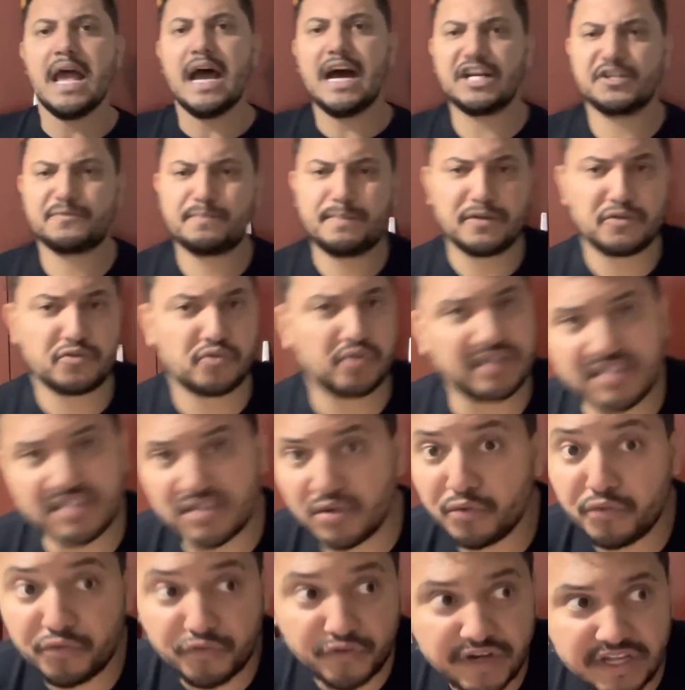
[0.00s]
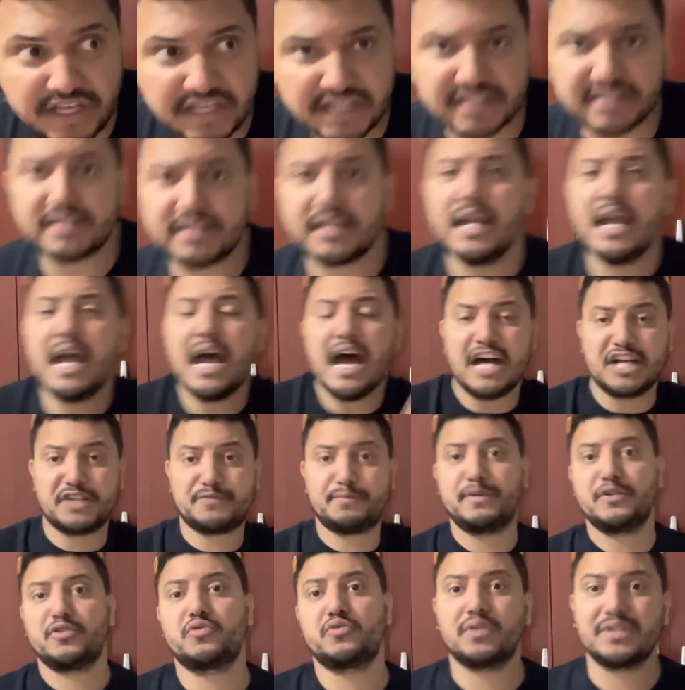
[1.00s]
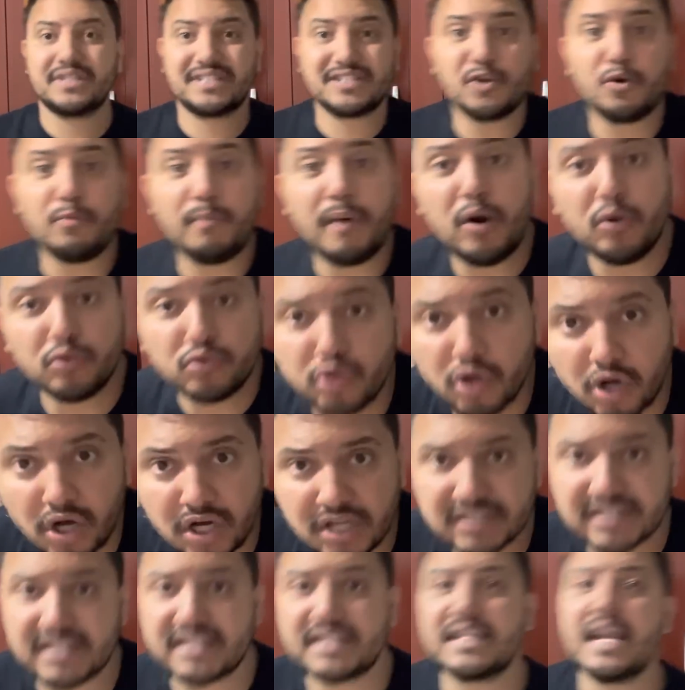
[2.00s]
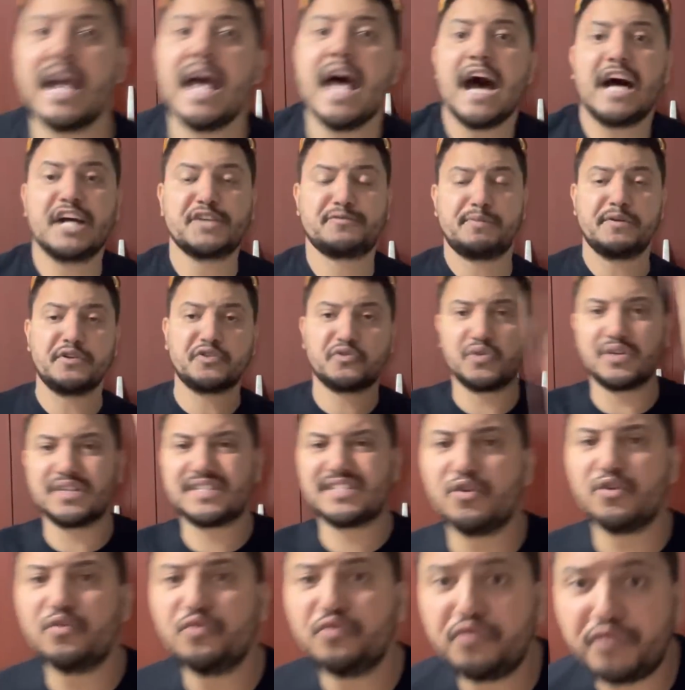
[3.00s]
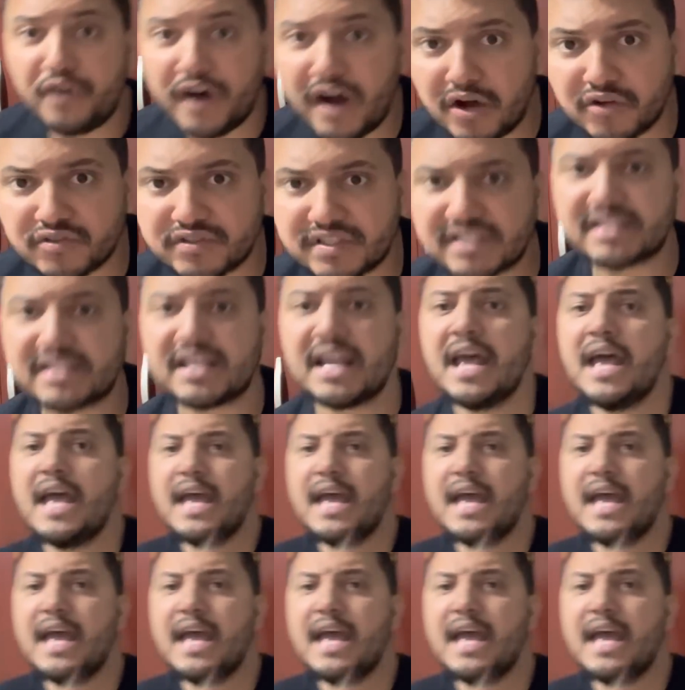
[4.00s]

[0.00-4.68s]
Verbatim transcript: as pessoas são frias, as pessoas são maldosas, as pessoas são falsas,